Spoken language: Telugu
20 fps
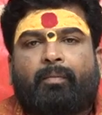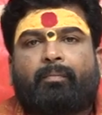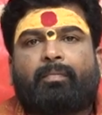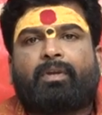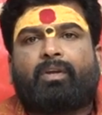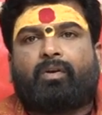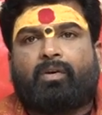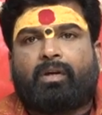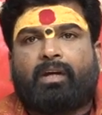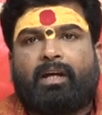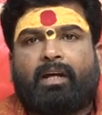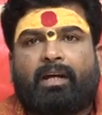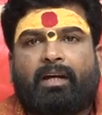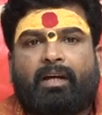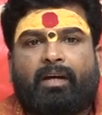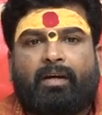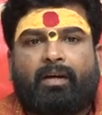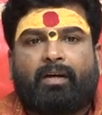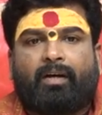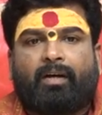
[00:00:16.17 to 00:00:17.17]
మీ యొక్క
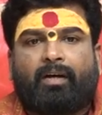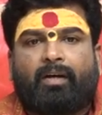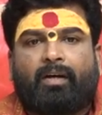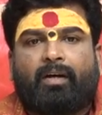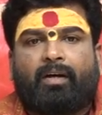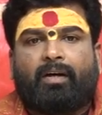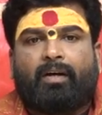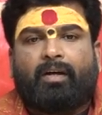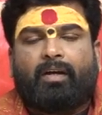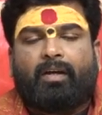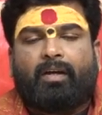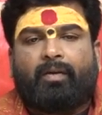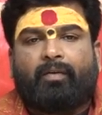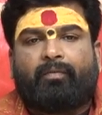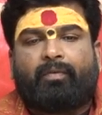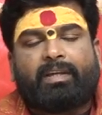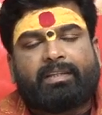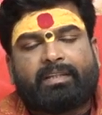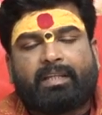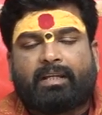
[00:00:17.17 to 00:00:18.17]

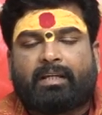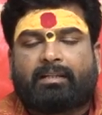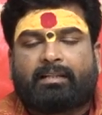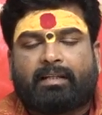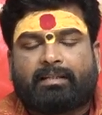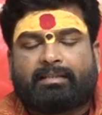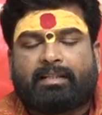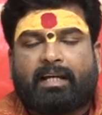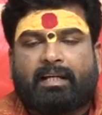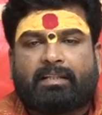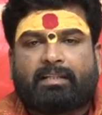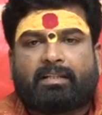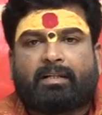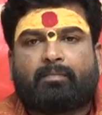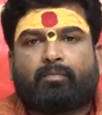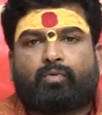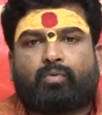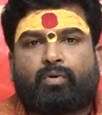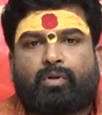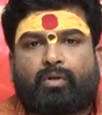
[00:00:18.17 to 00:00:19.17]
వ్యక్తిగత
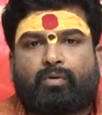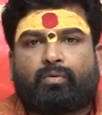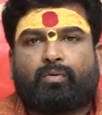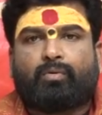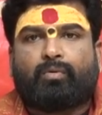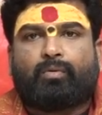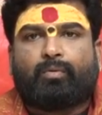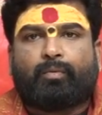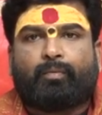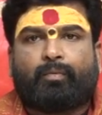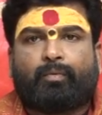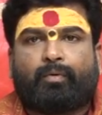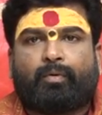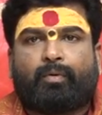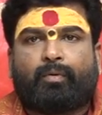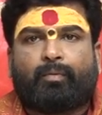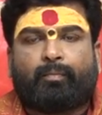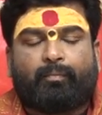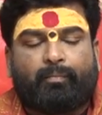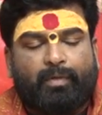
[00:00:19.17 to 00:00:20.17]
జాతకం కొరకు
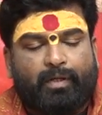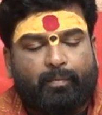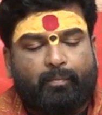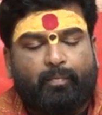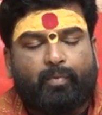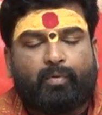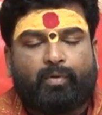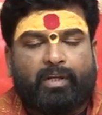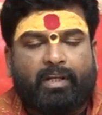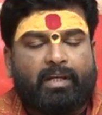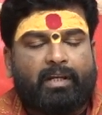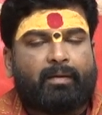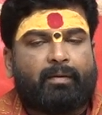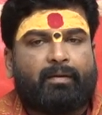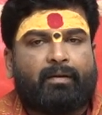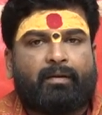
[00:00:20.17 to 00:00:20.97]
మీ పుట్టిన